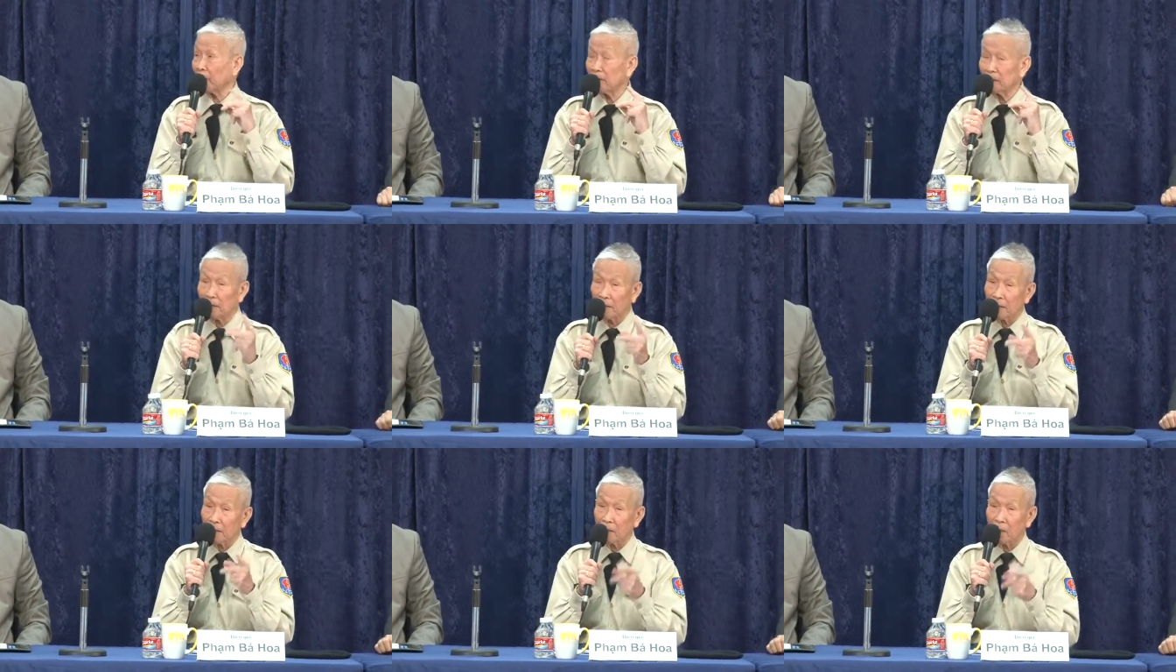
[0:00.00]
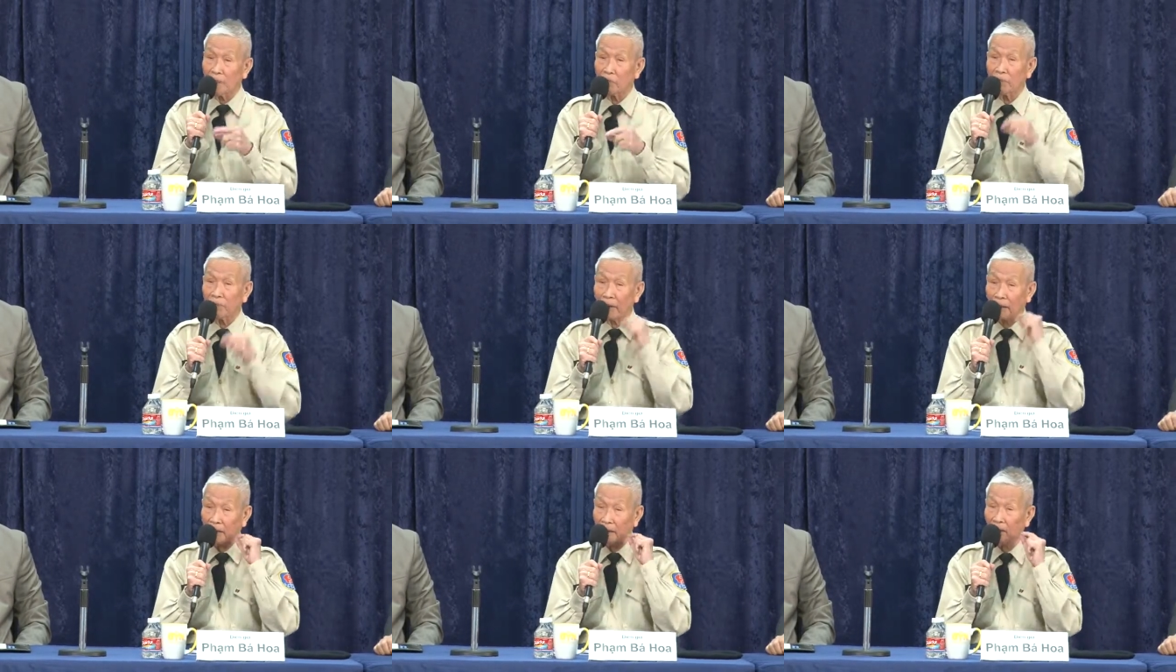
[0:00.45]
để nghiên
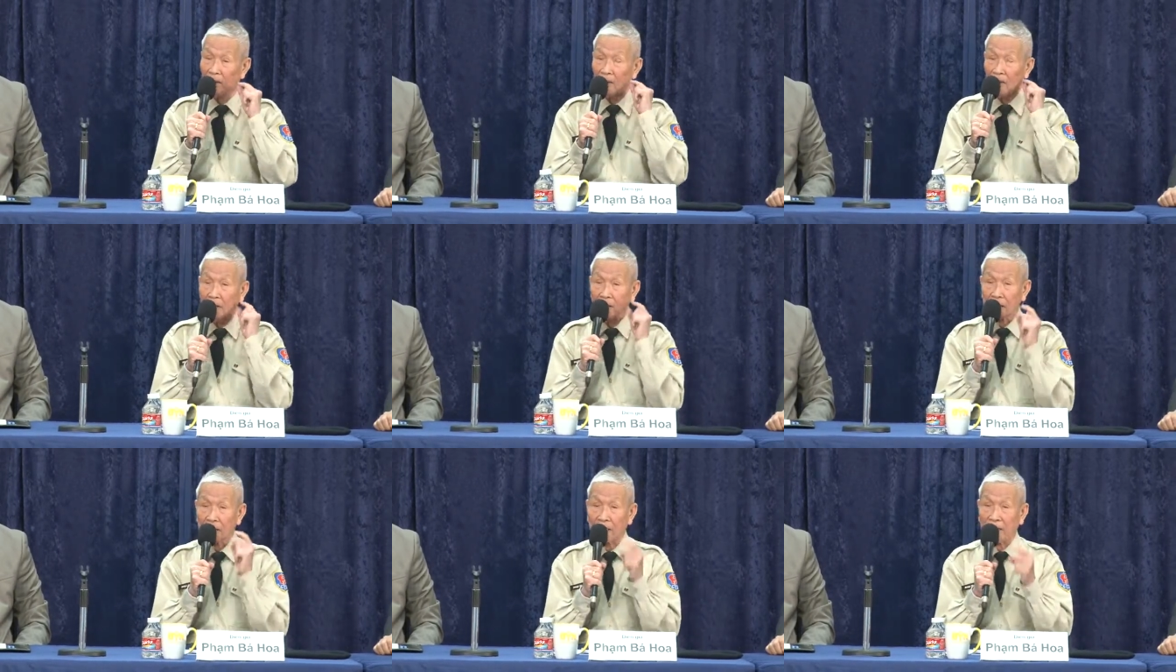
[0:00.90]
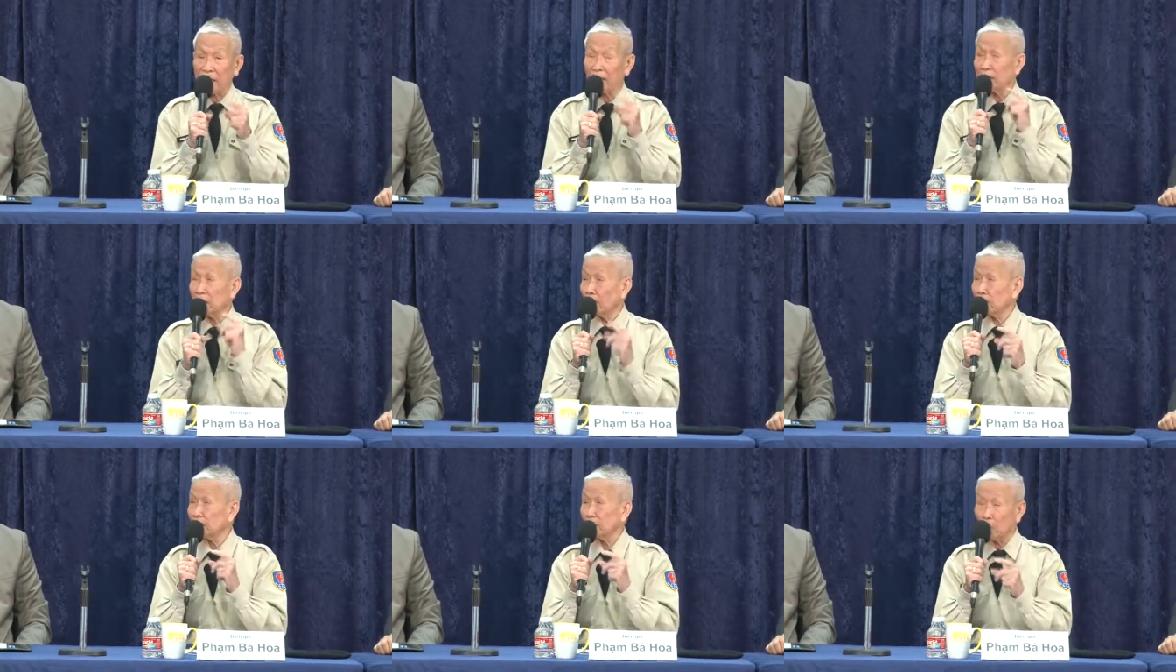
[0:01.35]
cứu về xây
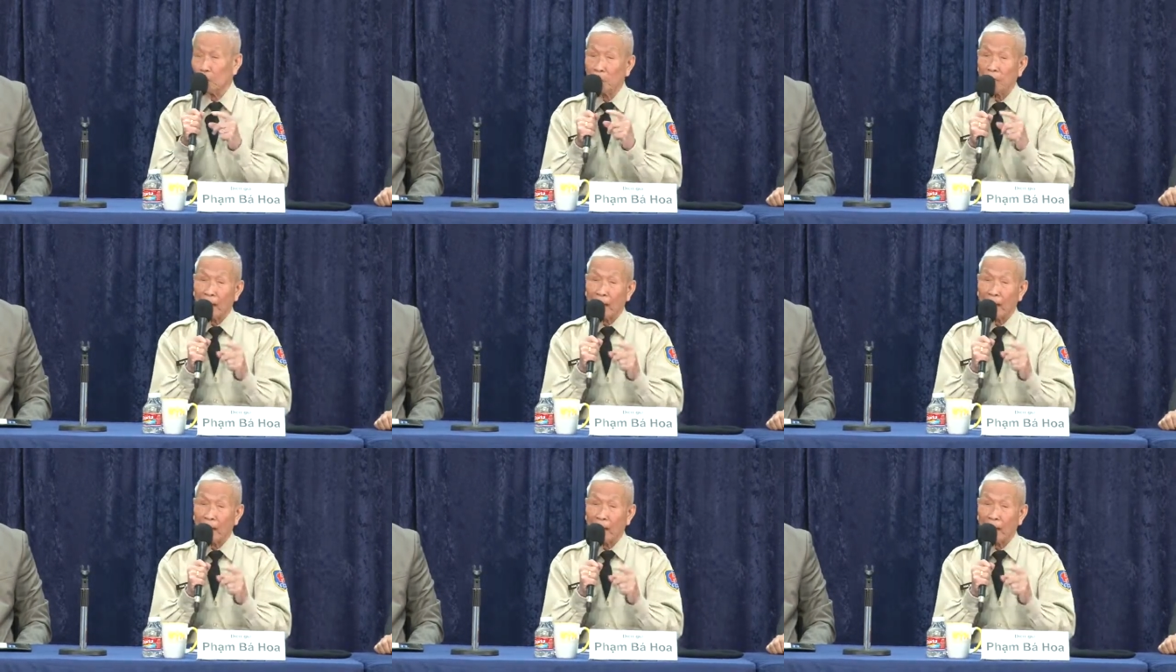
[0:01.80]
dựng chiều